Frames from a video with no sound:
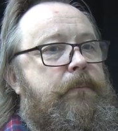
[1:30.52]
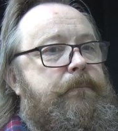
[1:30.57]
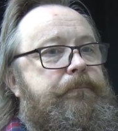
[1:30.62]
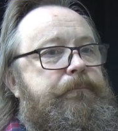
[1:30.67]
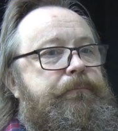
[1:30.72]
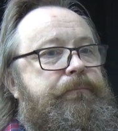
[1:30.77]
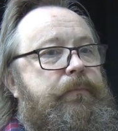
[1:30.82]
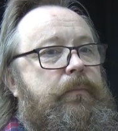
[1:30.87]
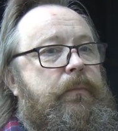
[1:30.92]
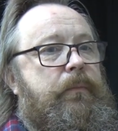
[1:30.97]

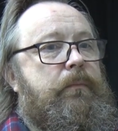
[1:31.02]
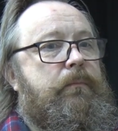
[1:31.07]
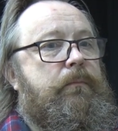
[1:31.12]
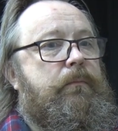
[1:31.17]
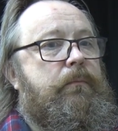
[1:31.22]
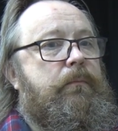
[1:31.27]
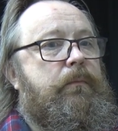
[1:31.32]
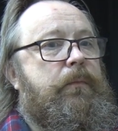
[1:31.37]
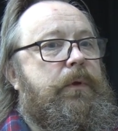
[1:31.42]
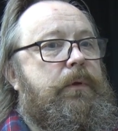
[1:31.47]

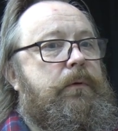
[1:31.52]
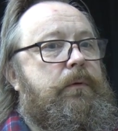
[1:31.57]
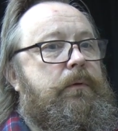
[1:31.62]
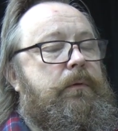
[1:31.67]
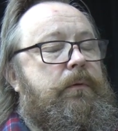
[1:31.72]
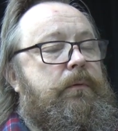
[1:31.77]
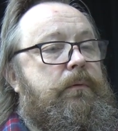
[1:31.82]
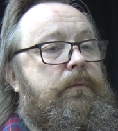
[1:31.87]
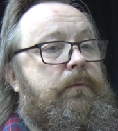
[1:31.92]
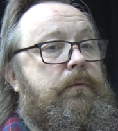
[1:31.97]

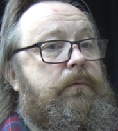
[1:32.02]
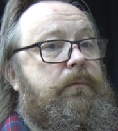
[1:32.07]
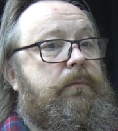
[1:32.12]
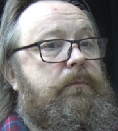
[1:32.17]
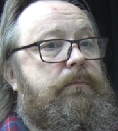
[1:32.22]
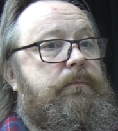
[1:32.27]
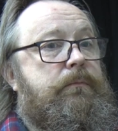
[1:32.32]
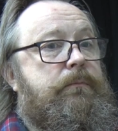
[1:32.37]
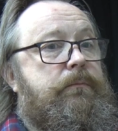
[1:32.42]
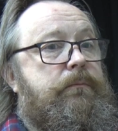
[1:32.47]

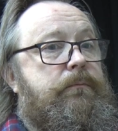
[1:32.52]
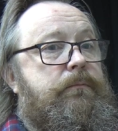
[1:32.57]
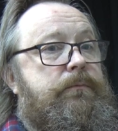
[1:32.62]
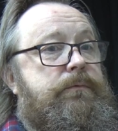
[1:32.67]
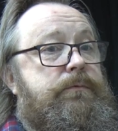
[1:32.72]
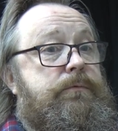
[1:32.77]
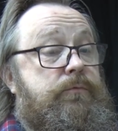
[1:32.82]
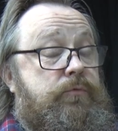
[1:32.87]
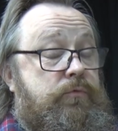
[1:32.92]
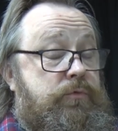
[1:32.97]

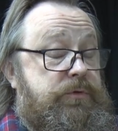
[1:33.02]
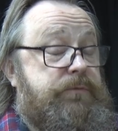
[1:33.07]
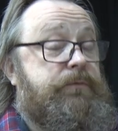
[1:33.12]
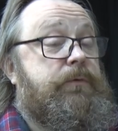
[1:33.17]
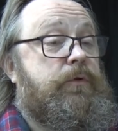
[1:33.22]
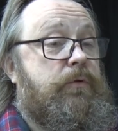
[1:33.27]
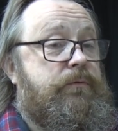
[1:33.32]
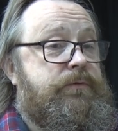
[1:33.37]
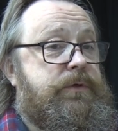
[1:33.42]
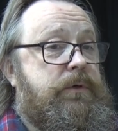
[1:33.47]
ну, из
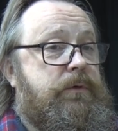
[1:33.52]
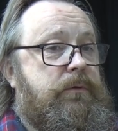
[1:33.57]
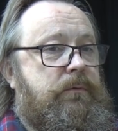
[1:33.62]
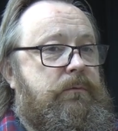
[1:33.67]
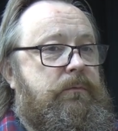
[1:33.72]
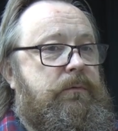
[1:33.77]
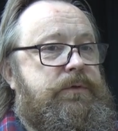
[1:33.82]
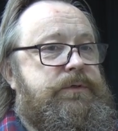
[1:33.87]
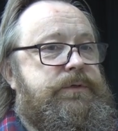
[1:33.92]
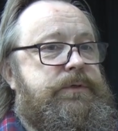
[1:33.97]
Свердловской,
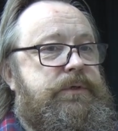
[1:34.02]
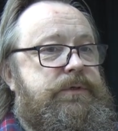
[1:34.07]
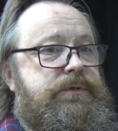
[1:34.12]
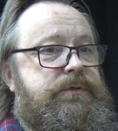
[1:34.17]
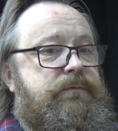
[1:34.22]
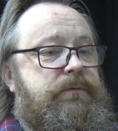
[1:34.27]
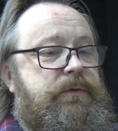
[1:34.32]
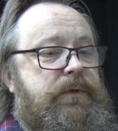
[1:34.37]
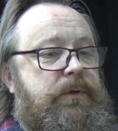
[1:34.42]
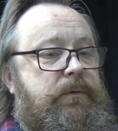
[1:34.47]

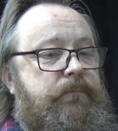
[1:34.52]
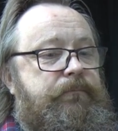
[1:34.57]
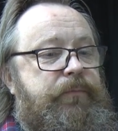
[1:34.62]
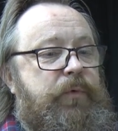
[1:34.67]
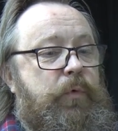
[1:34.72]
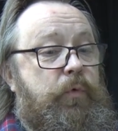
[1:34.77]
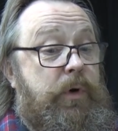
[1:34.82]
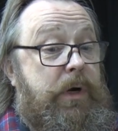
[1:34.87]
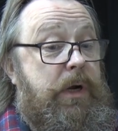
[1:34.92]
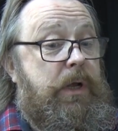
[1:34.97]
естественно,
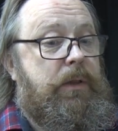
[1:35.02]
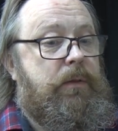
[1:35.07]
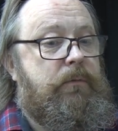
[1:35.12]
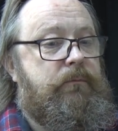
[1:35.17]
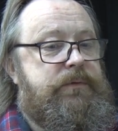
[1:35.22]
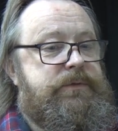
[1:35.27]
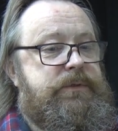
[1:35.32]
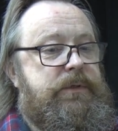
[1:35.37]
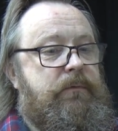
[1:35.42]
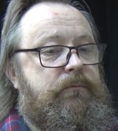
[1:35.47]
Урал
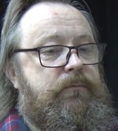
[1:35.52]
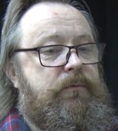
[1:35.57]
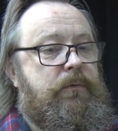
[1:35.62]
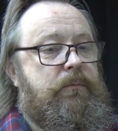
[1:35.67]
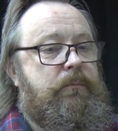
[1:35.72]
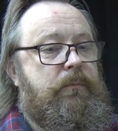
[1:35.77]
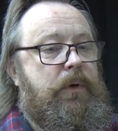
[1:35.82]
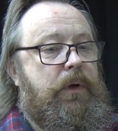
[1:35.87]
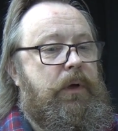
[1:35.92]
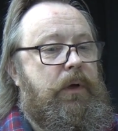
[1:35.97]
в
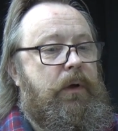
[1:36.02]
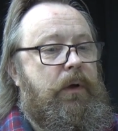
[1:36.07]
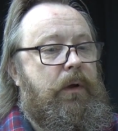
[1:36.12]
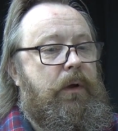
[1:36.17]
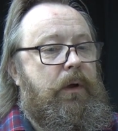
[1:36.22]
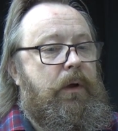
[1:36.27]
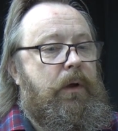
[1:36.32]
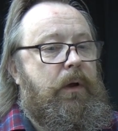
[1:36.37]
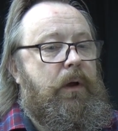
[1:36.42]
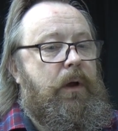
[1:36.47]
основном.
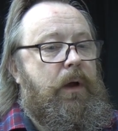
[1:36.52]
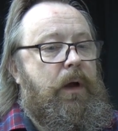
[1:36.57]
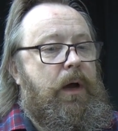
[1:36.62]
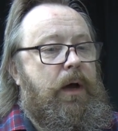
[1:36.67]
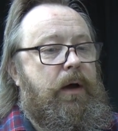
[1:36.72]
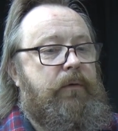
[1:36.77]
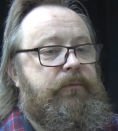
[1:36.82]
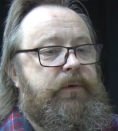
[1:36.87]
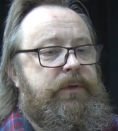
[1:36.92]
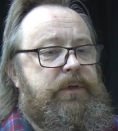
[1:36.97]

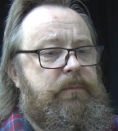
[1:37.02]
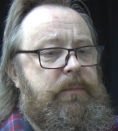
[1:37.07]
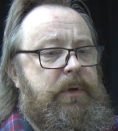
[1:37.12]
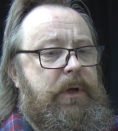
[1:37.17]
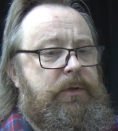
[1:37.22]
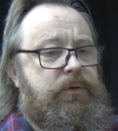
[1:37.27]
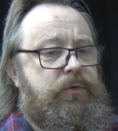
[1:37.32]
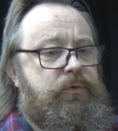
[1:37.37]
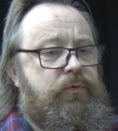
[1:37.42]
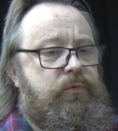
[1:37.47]
А в этом
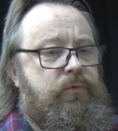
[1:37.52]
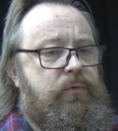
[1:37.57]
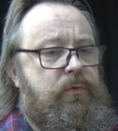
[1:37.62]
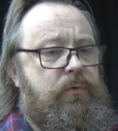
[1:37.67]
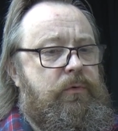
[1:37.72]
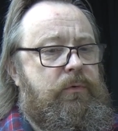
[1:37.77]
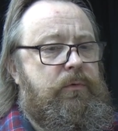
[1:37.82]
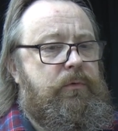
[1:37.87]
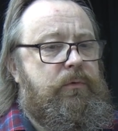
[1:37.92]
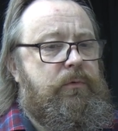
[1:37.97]

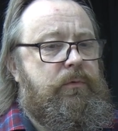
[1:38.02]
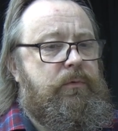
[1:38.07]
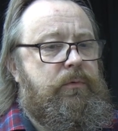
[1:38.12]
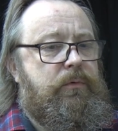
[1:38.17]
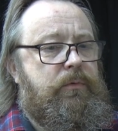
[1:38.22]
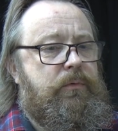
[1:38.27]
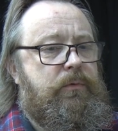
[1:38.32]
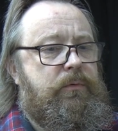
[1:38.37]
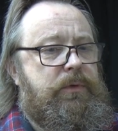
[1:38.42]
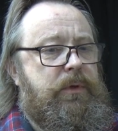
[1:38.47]

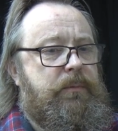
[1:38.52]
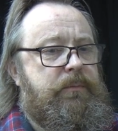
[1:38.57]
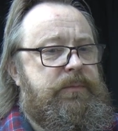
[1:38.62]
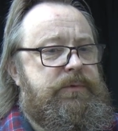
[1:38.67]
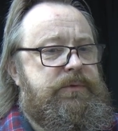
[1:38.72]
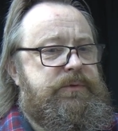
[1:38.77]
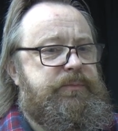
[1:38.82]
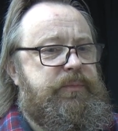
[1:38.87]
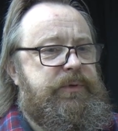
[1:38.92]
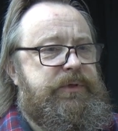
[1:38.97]
году
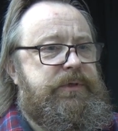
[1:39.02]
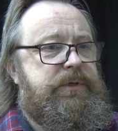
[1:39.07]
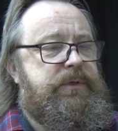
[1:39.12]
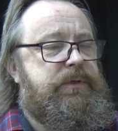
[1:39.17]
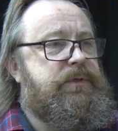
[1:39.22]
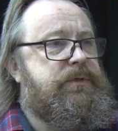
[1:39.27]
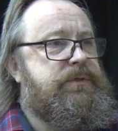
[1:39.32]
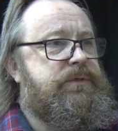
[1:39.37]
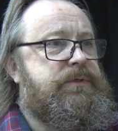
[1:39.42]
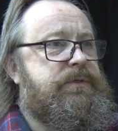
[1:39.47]
там, с
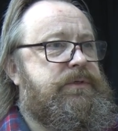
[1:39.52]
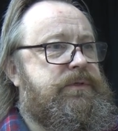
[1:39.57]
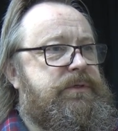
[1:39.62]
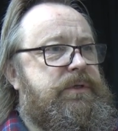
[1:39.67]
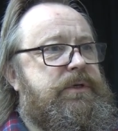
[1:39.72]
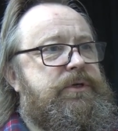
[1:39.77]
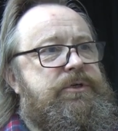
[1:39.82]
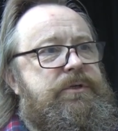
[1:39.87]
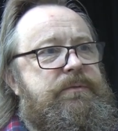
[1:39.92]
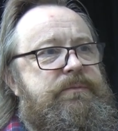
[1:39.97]
50
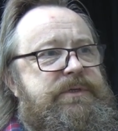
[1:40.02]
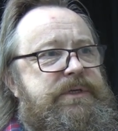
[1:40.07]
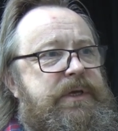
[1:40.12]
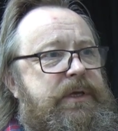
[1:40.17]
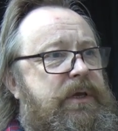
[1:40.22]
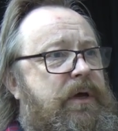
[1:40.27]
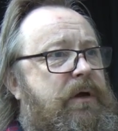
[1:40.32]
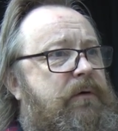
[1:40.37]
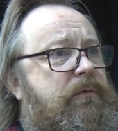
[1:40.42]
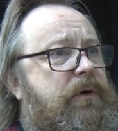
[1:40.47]
с лишним
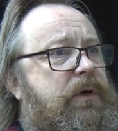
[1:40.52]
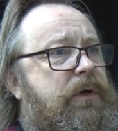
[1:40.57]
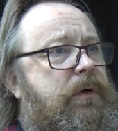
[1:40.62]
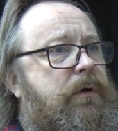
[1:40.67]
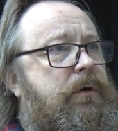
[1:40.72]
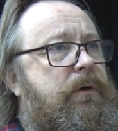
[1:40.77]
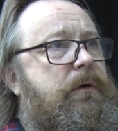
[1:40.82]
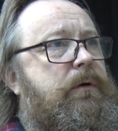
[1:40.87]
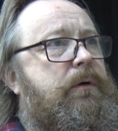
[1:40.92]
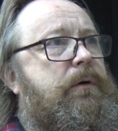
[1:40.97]
заявок,